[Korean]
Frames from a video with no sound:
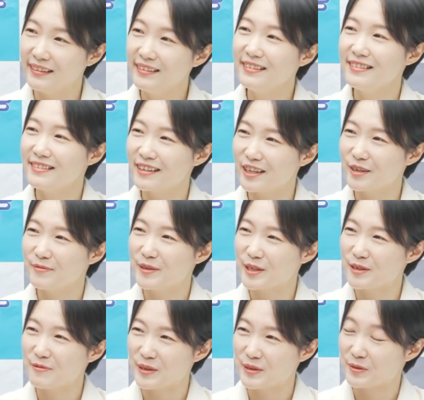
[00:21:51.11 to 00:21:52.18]
있는
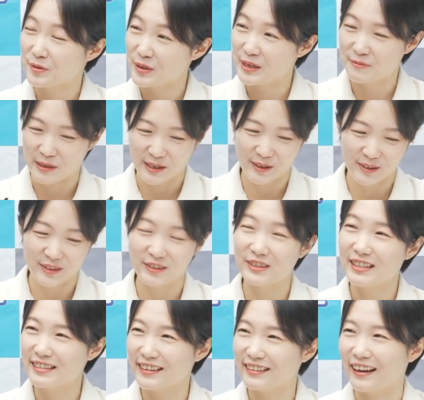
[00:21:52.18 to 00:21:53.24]
사람에게만 돈을
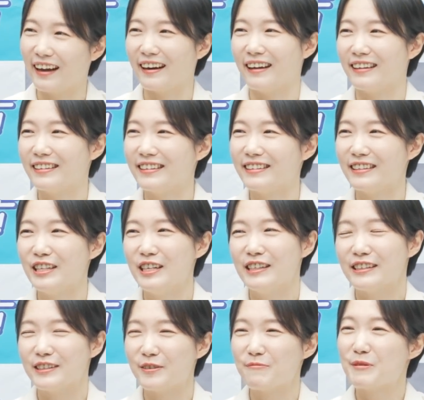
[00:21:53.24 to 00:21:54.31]
빌려주는 회사다라는
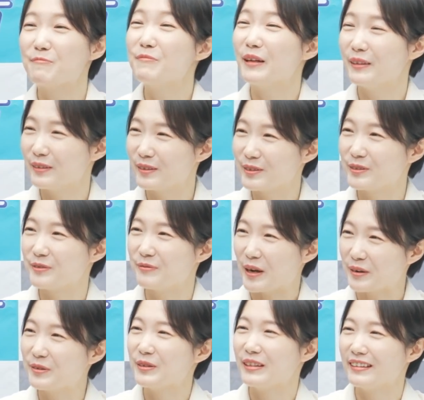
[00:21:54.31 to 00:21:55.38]
음. 그런 비판도 좀
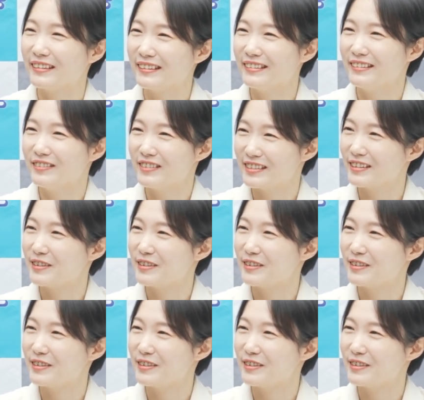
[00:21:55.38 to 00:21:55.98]
받고 음. 있는